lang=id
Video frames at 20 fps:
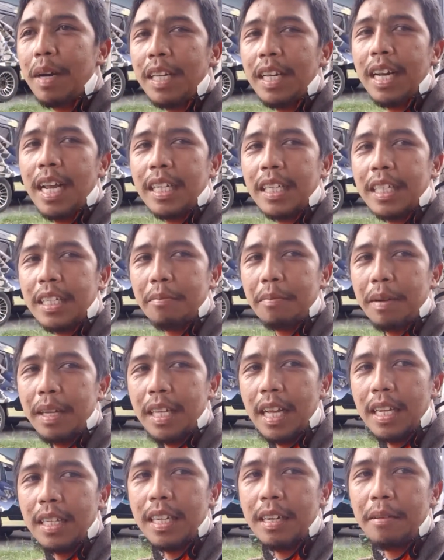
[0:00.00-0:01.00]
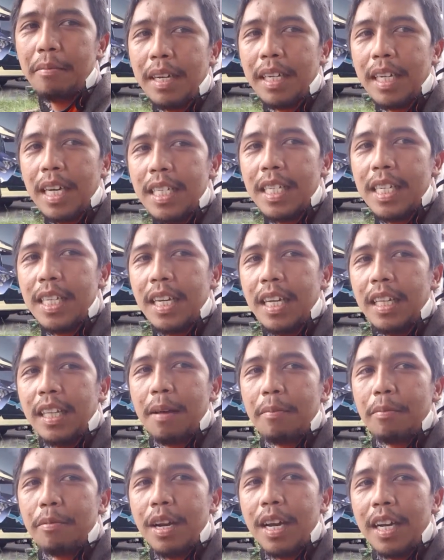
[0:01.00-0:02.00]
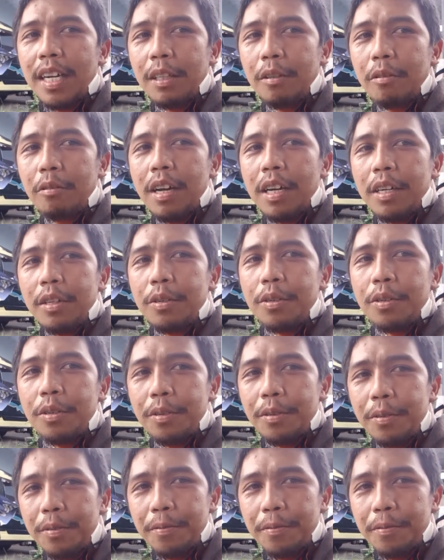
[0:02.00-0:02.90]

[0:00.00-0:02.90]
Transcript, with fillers: sampai jumpa di lain kesempatan. Terima kasih, kita pulang ke